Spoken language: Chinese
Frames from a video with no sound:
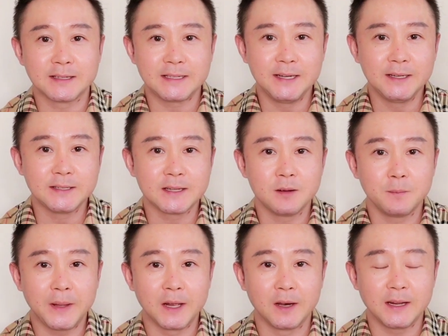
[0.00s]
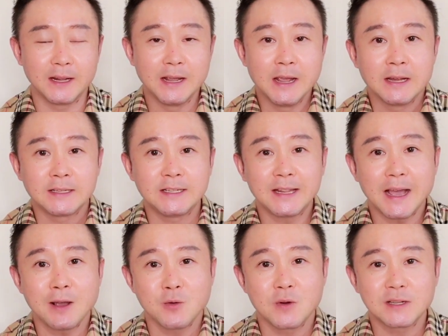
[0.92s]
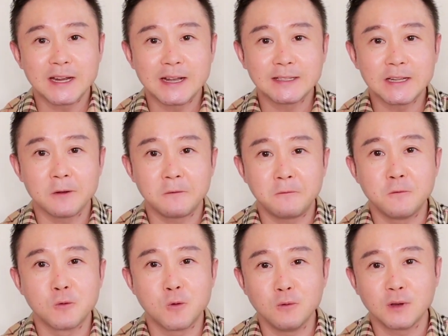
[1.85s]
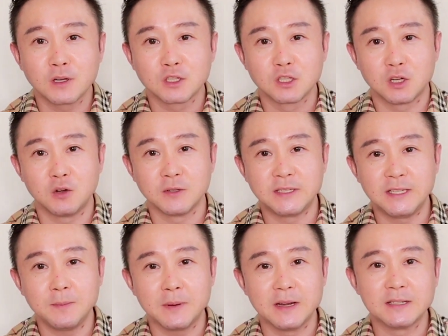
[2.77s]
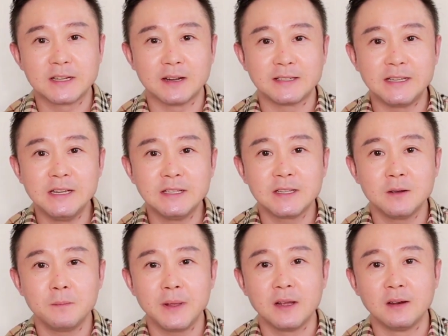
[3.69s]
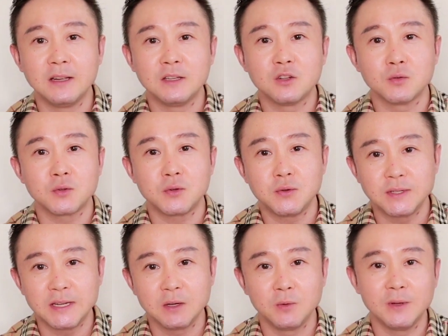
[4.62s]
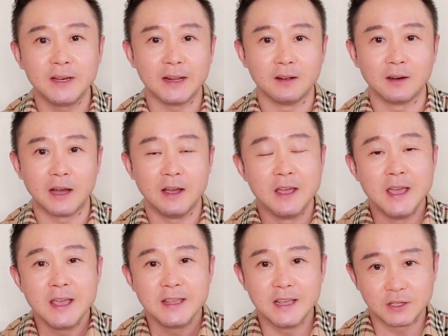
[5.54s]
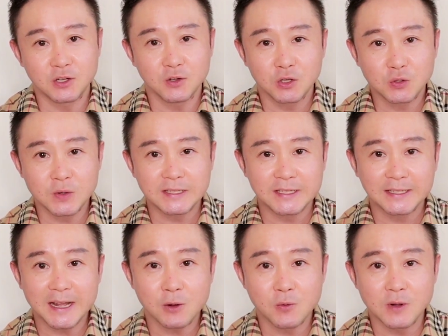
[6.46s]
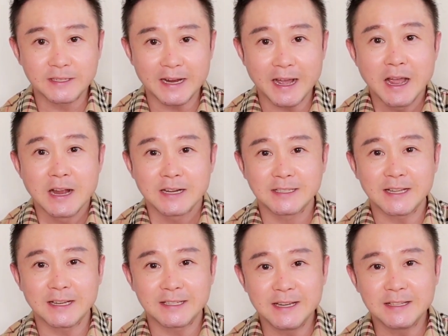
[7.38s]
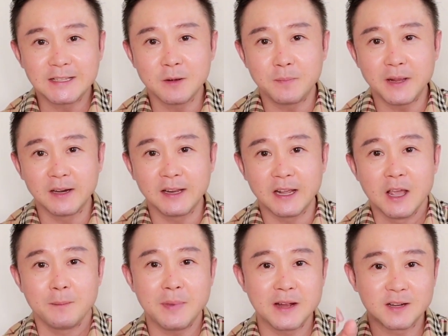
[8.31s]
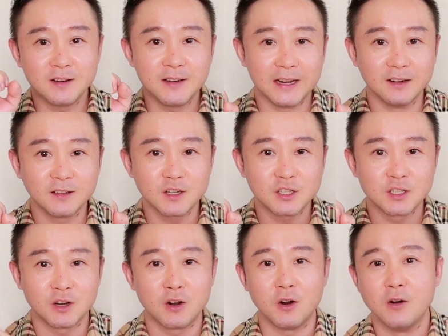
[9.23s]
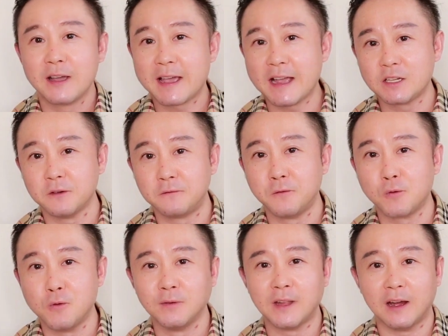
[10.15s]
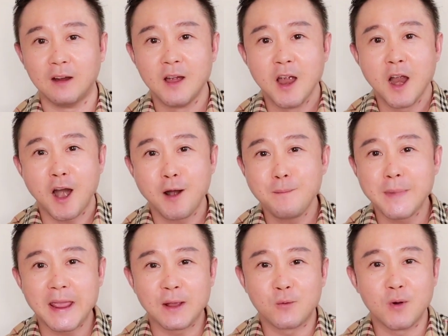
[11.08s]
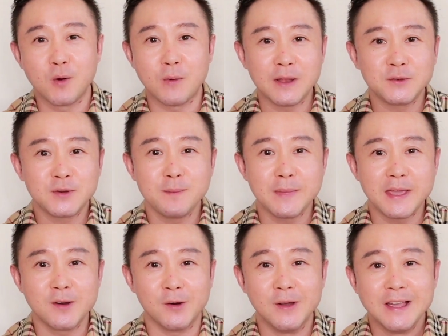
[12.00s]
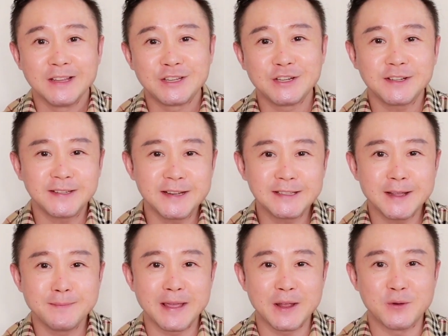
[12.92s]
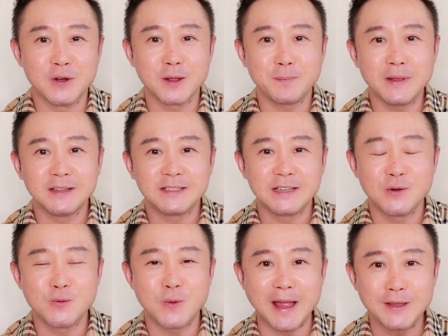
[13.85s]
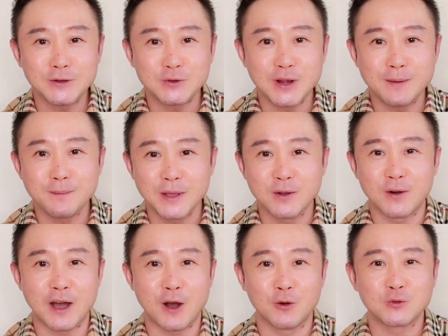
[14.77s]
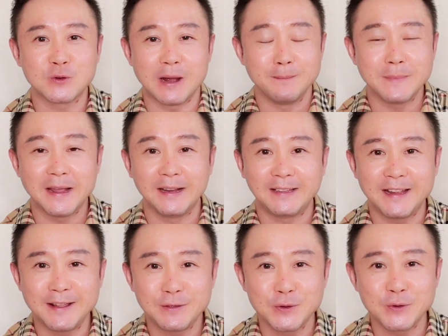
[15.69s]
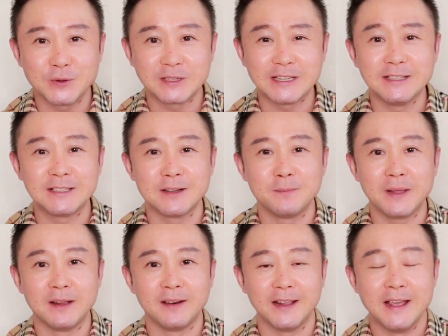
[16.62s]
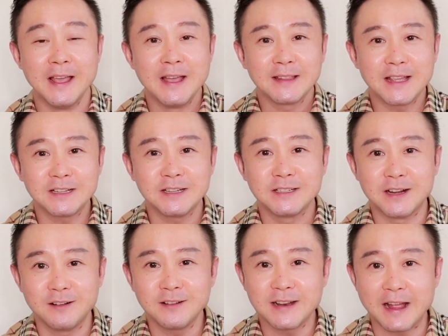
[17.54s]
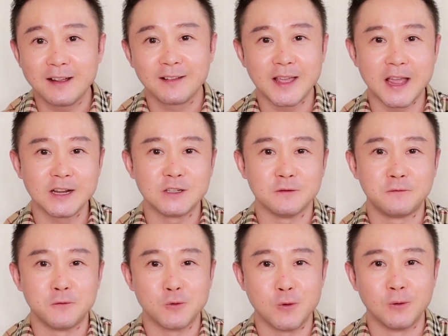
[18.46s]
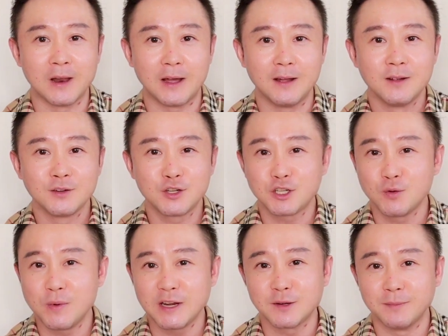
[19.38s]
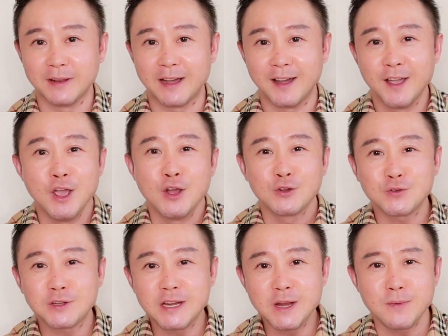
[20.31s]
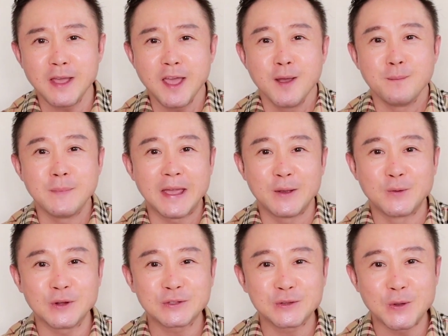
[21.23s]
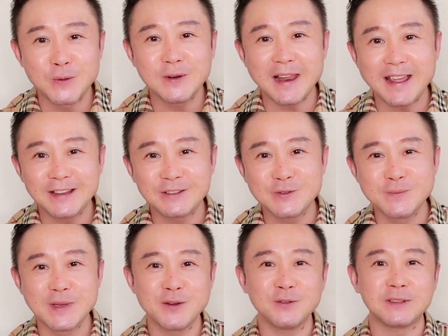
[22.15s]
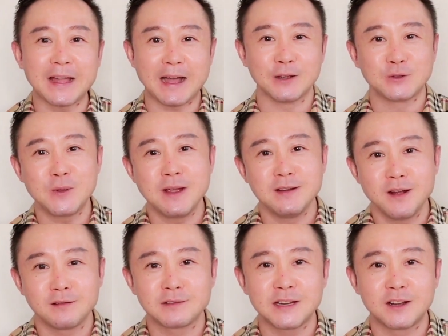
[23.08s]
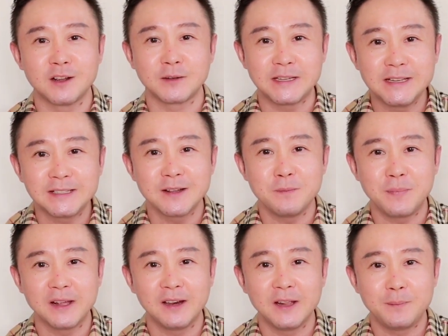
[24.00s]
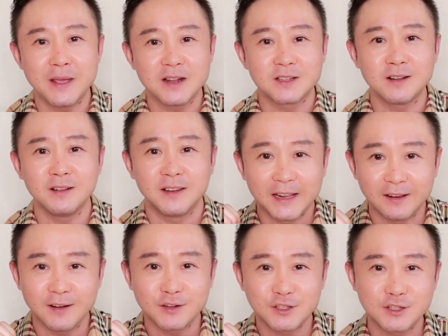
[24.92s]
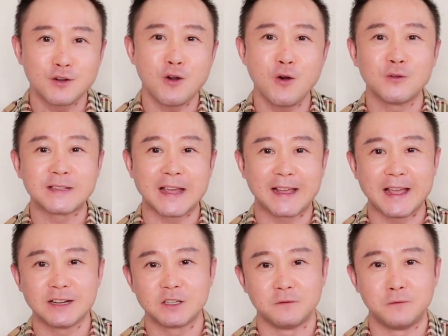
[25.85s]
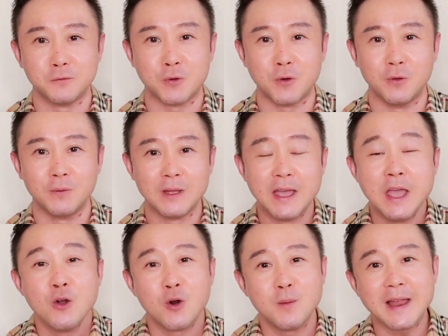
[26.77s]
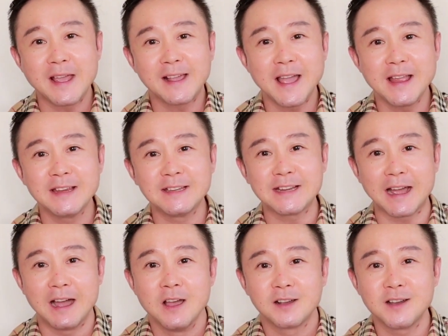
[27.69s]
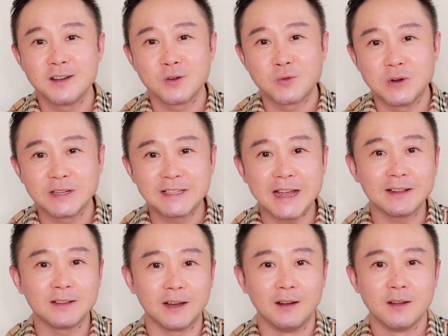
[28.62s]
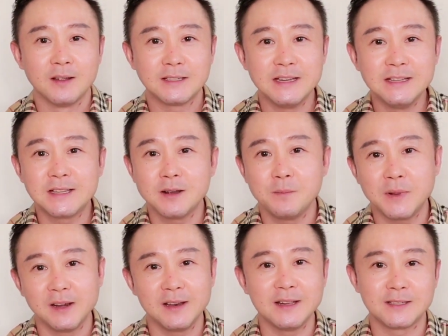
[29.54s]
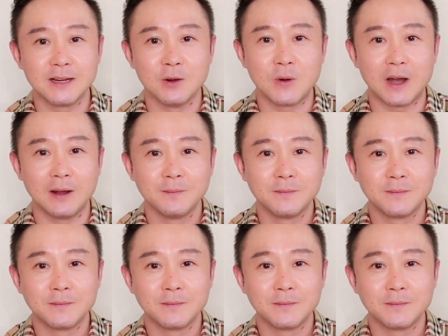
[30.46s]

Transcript: 的新增病例，其他国家在复工的时候基本上新增病例就趋近于零了，也就是说其他国家是在新增病例变成零的时候开始复工的，而美国完全没有。其实现在美国的病情完全没有好转，每天都有新增病例，但是仍然开始复工了。这是为什么呢？就是因为美国从来就没有打算让这个新增病例变成零了之后才开始复工。我们来看一下各个国家的新增病例情况。